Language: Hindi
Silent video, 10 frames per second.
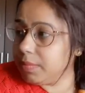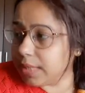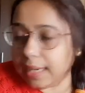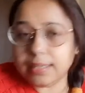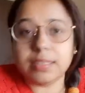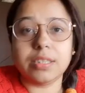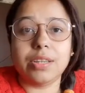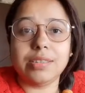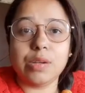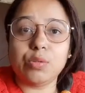साइड से
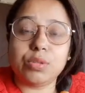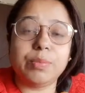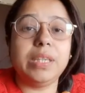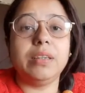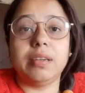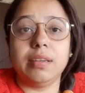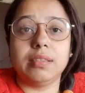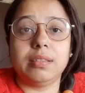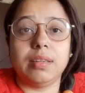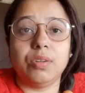चला जाए उसमें ही डर
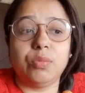लगता है